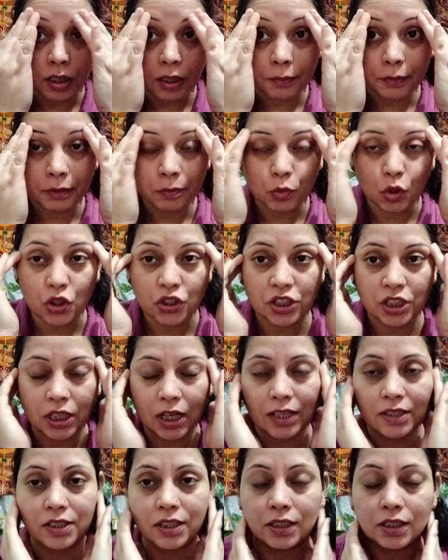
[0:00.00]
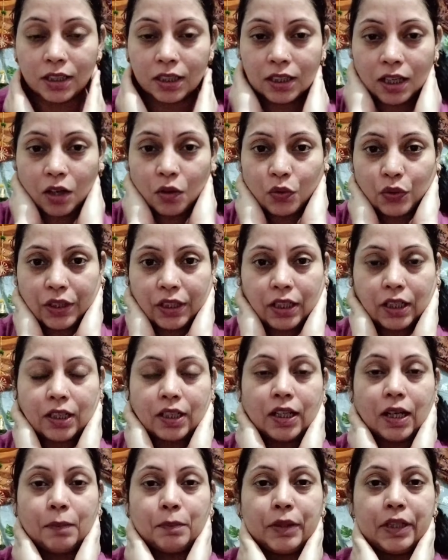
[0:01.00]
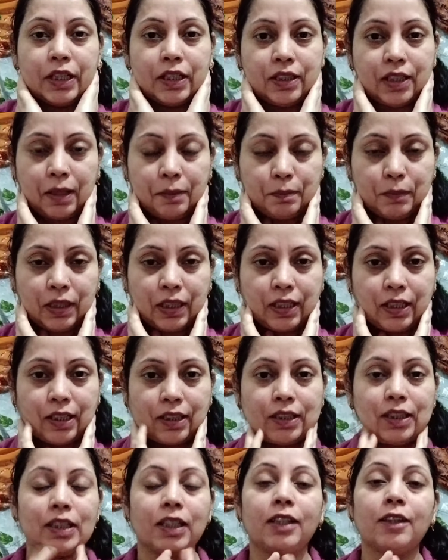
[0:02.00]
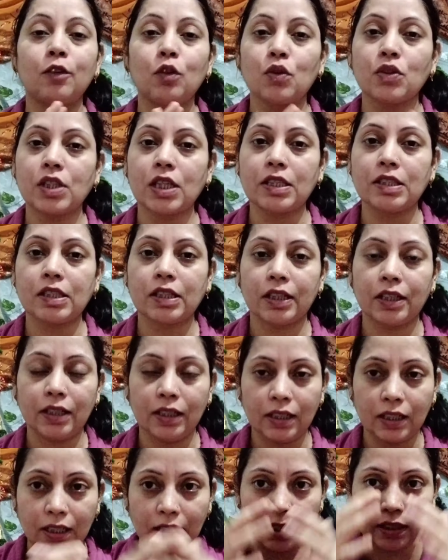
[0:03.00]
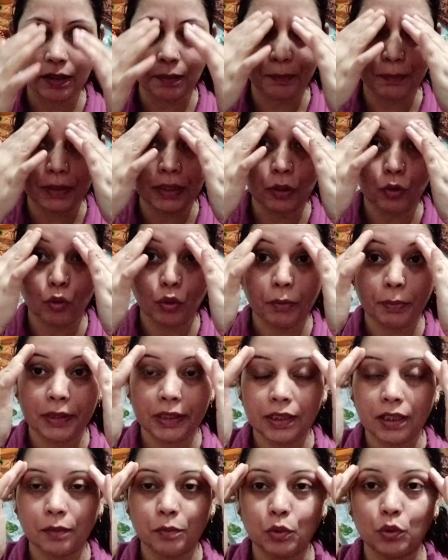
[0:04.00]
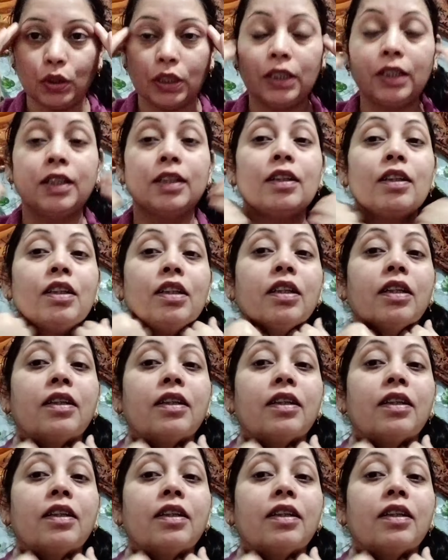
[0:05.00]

अभी मॉइस्चराइजर लगाऊंगी अगर आप डे टाइम में करते हैं तो सनस्क्रीन लगाना बिल्कुल भी ना भूलें